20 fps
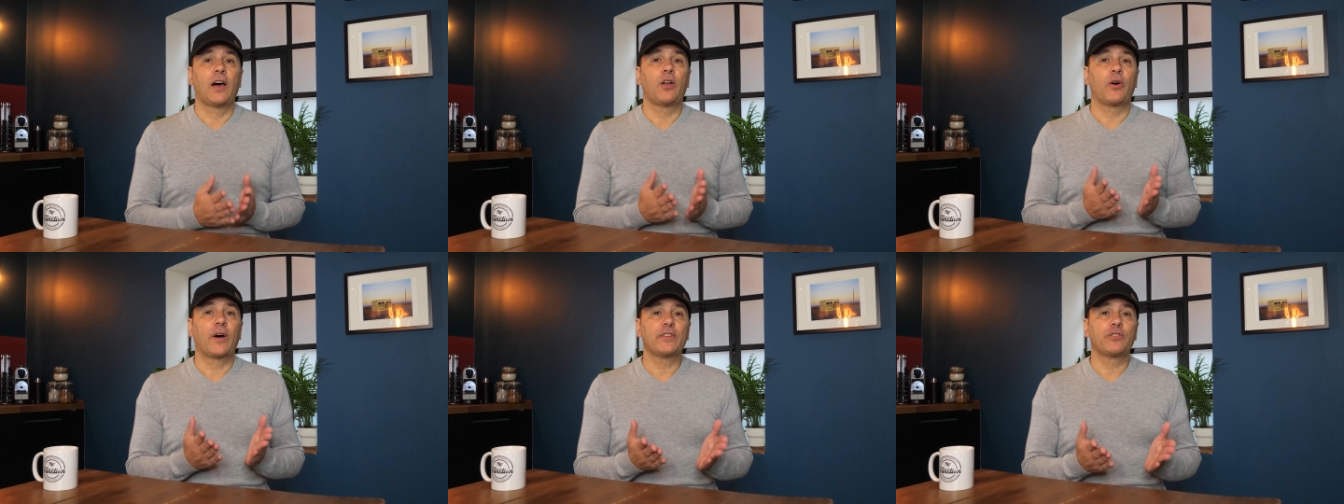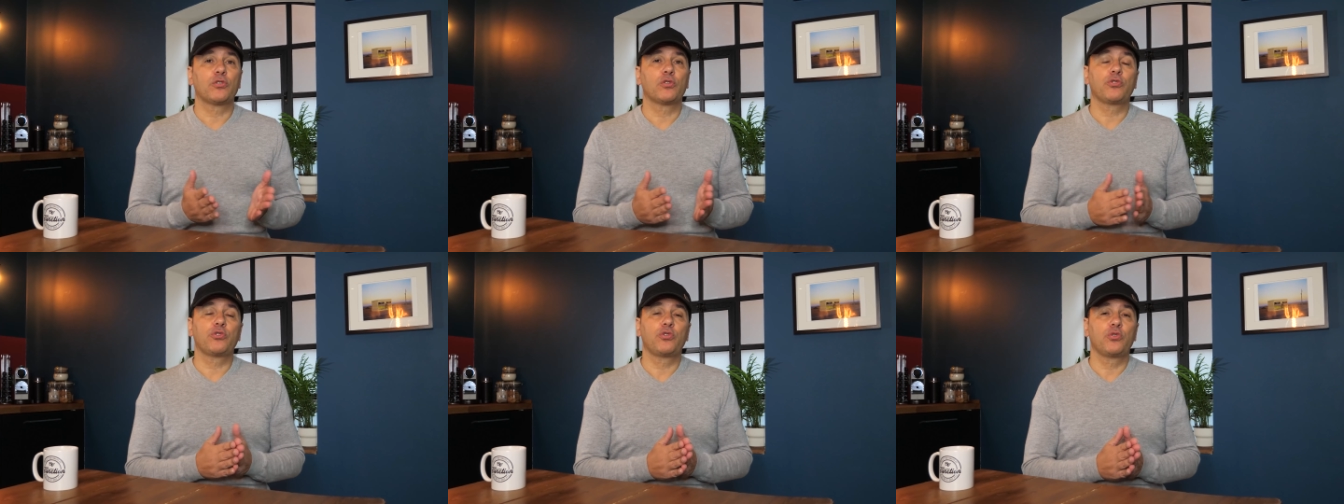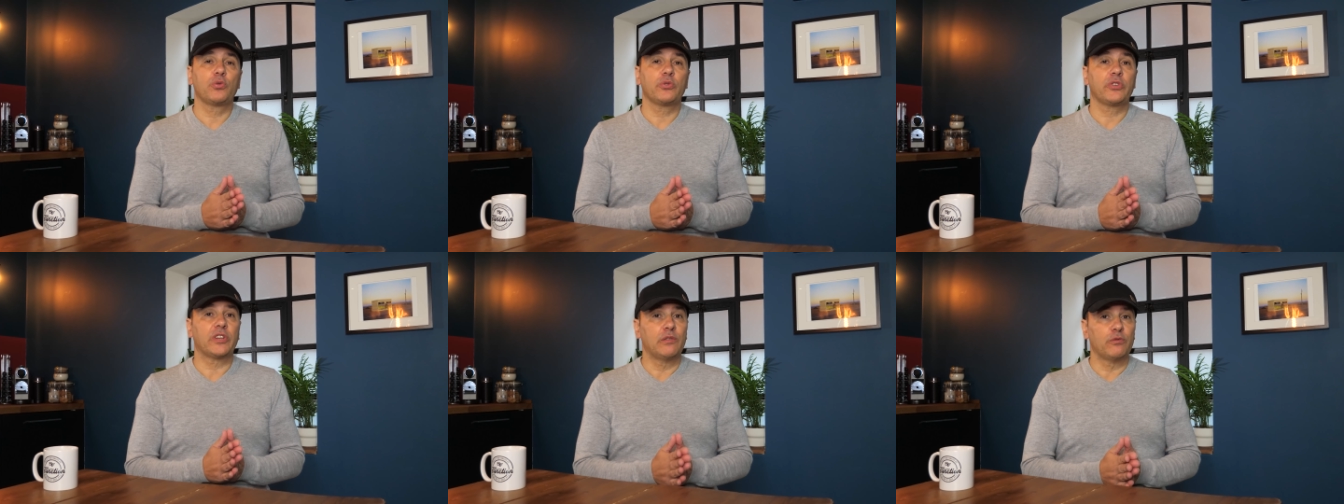Alors
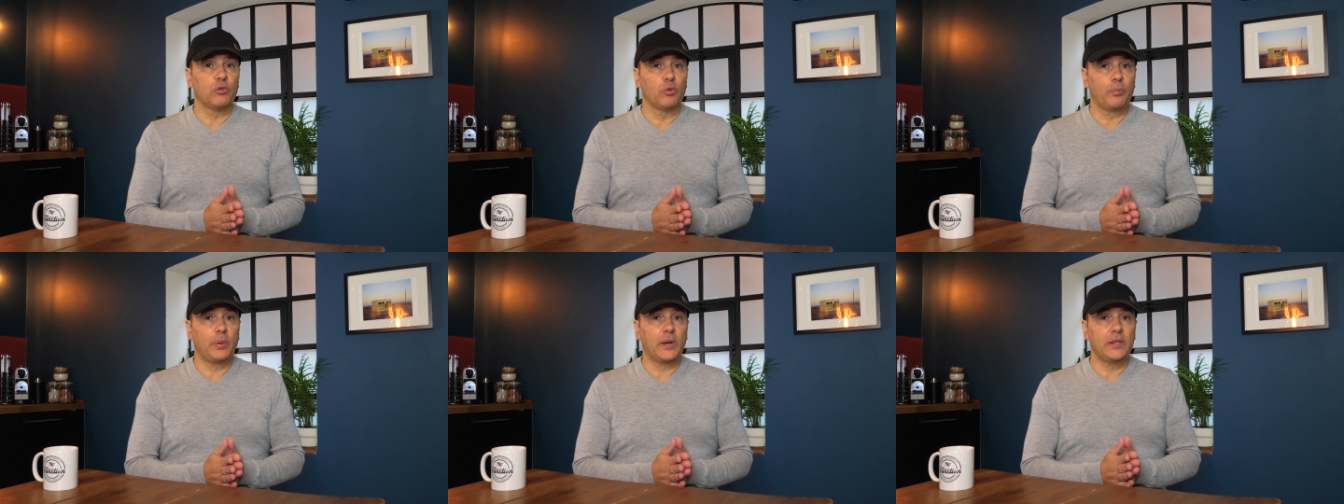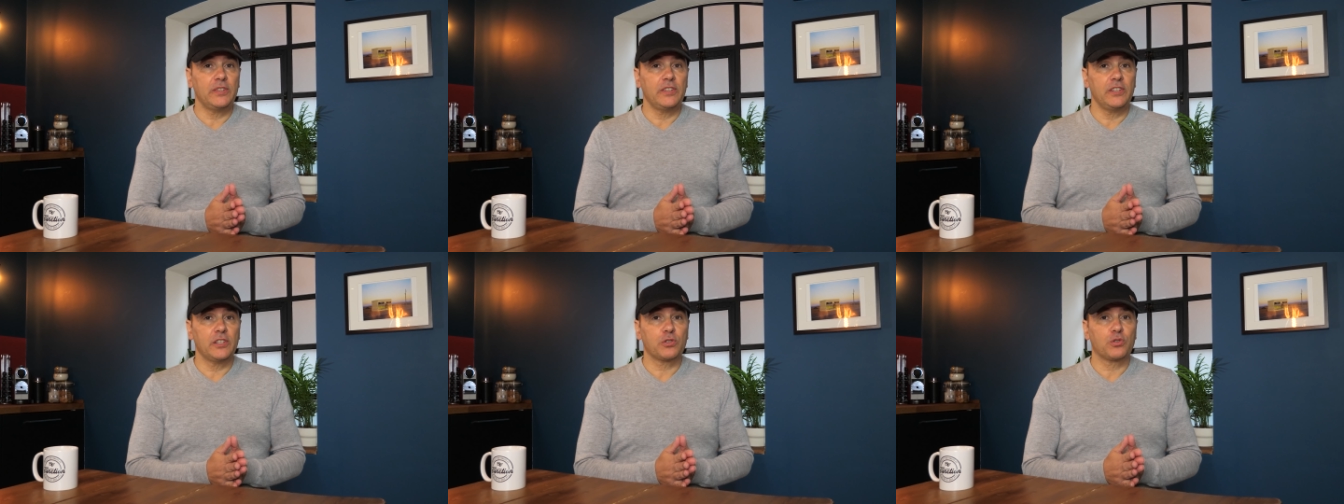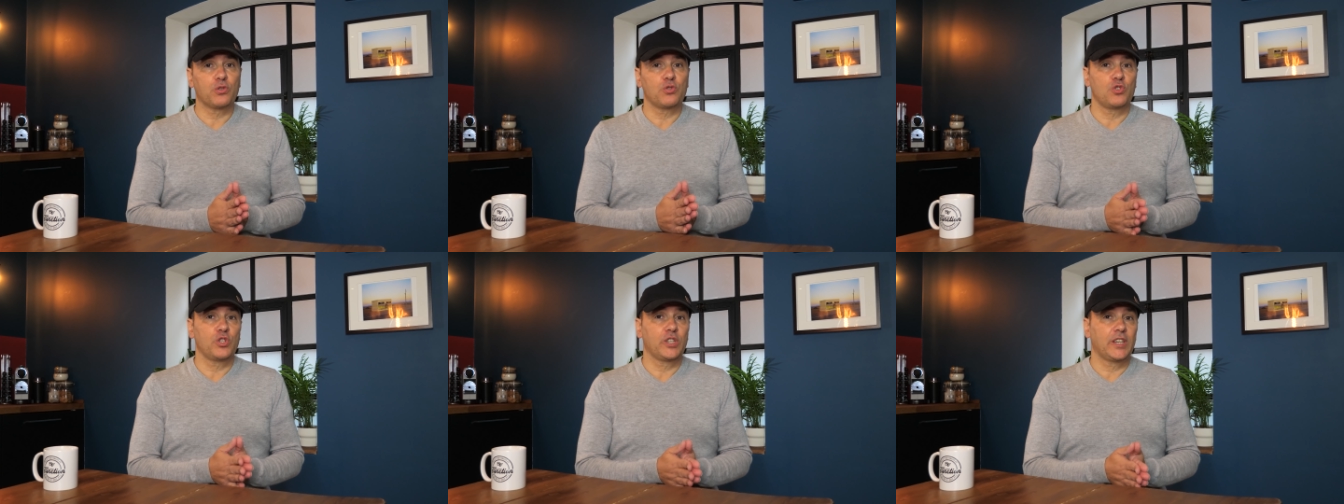attention, ça ne veut pas
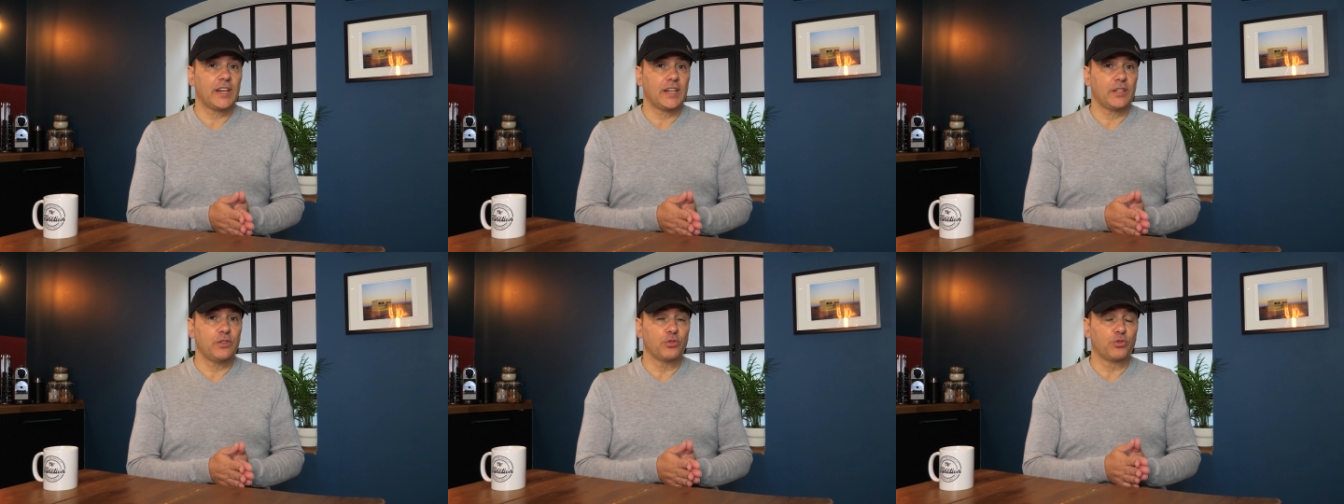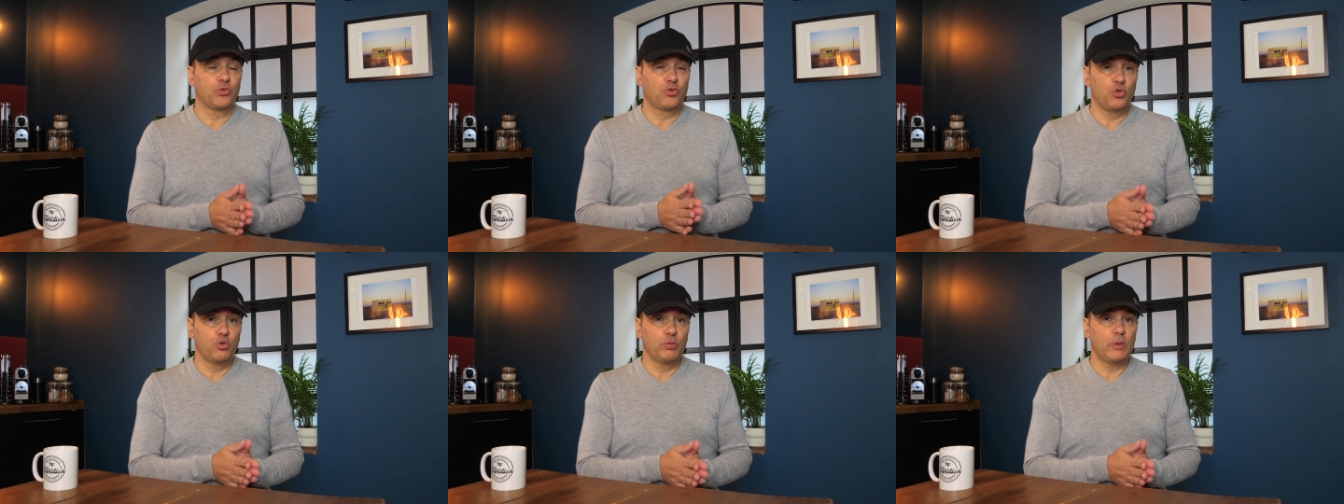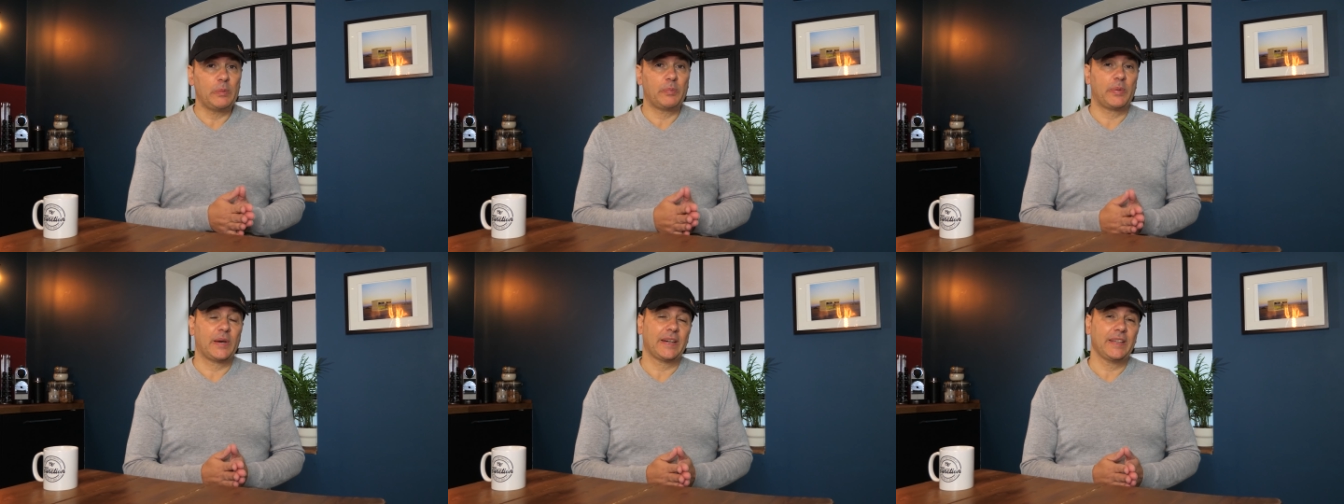dire que je gagne tous
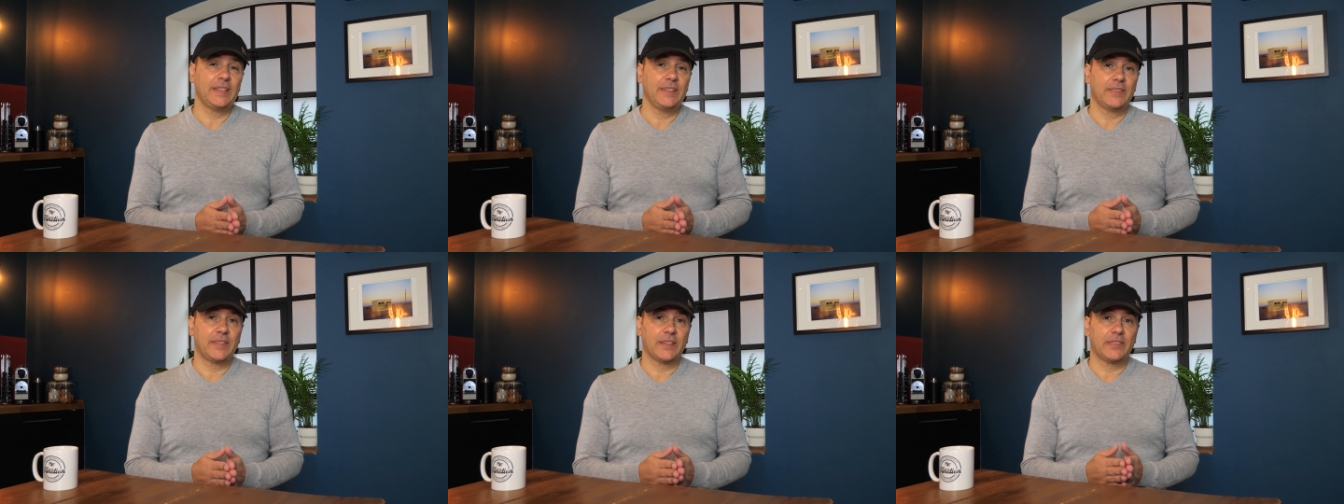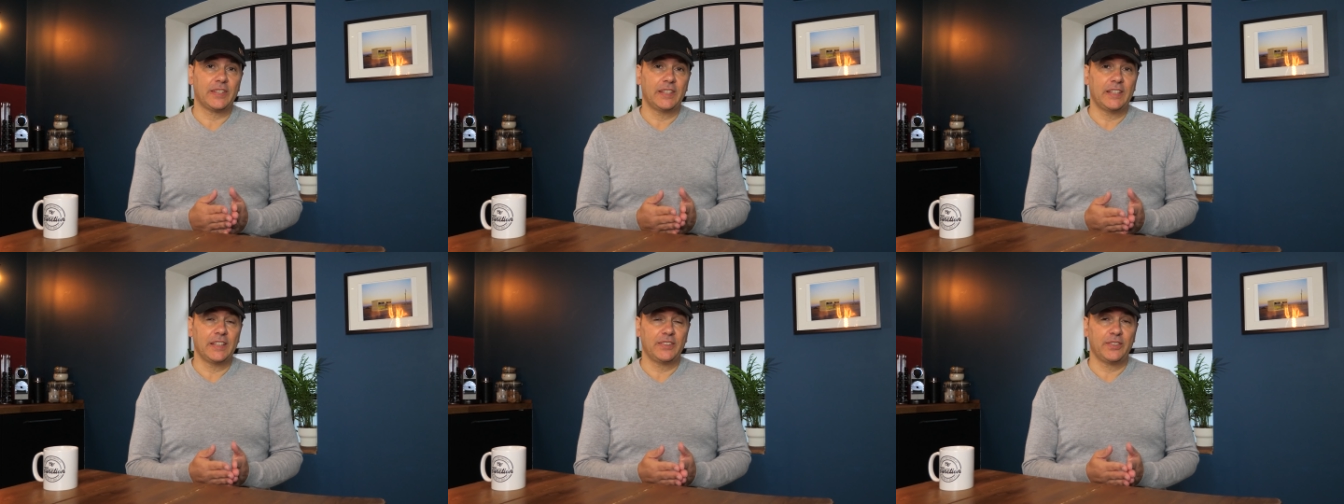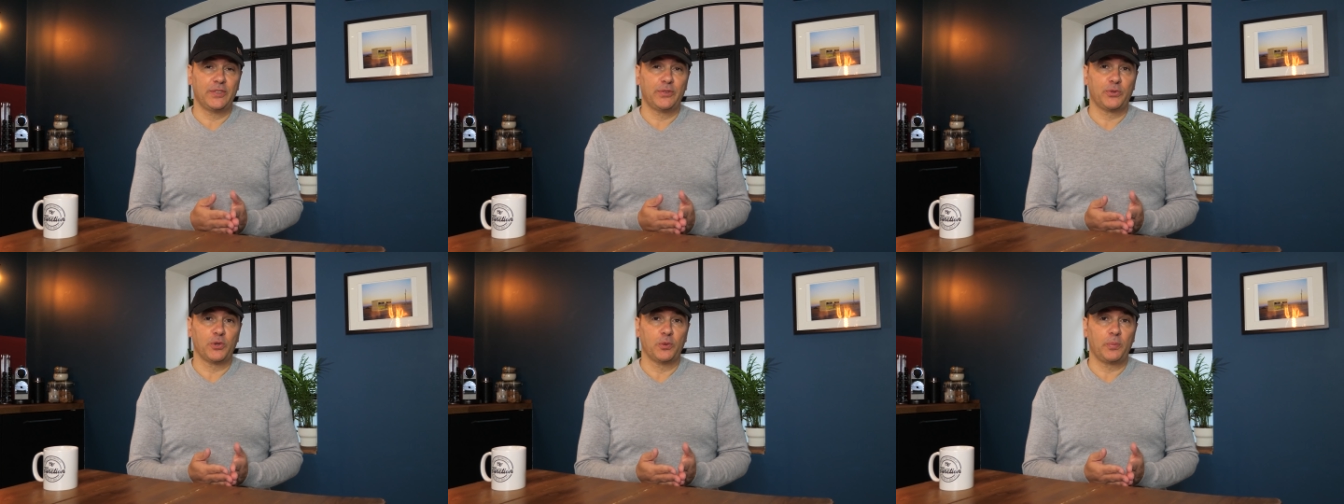mes paris, ça, ça
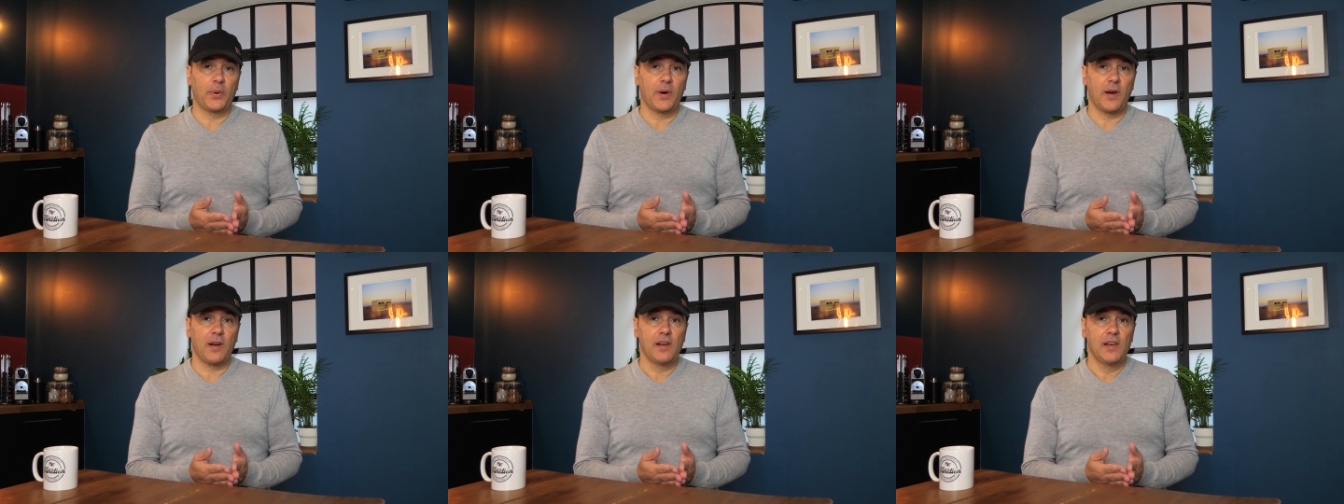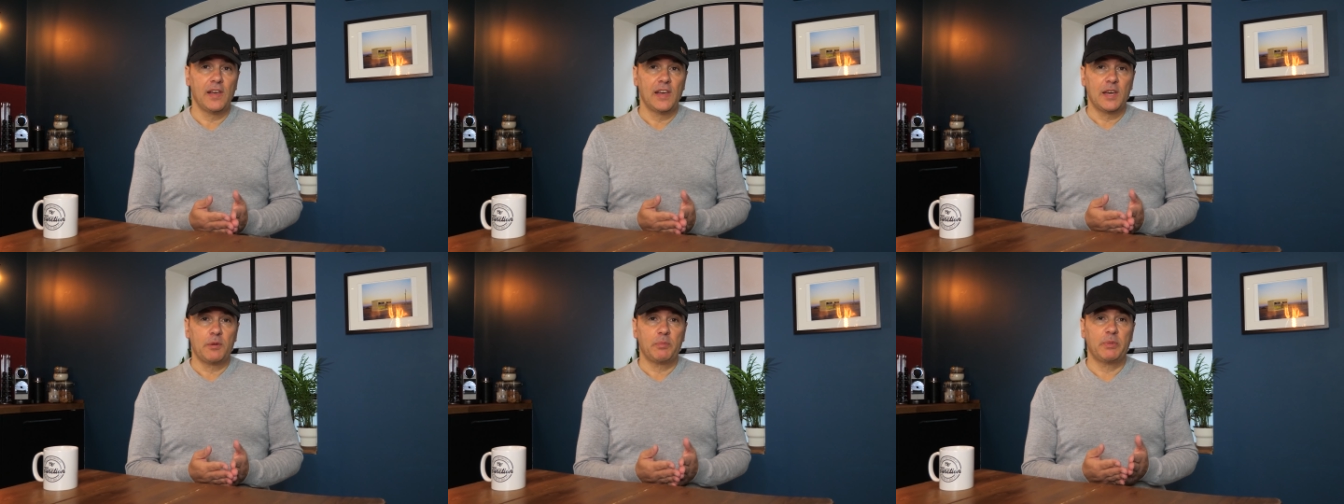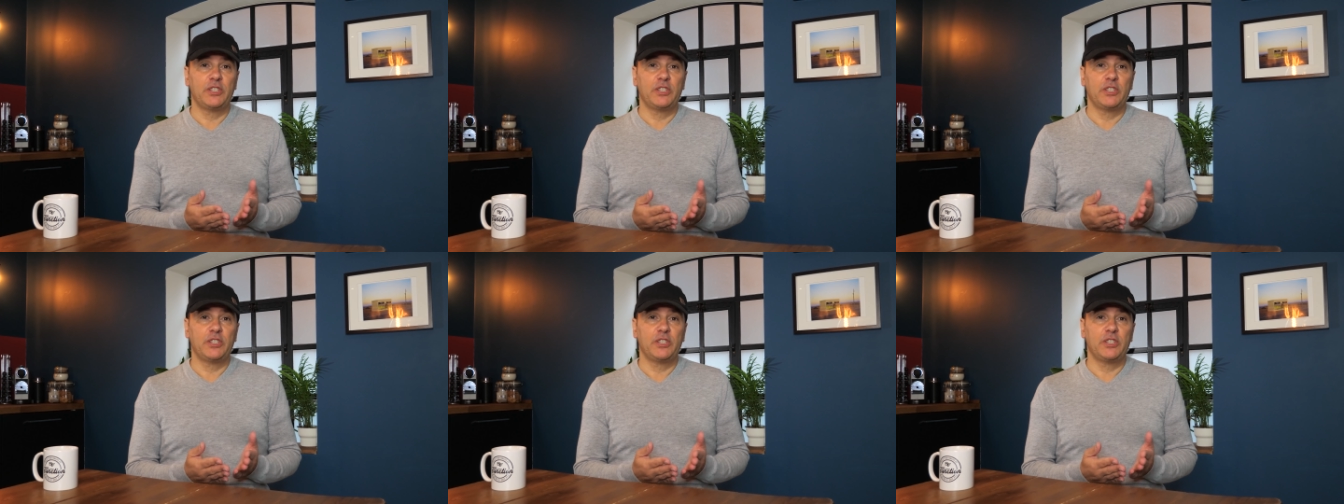n'existe pas,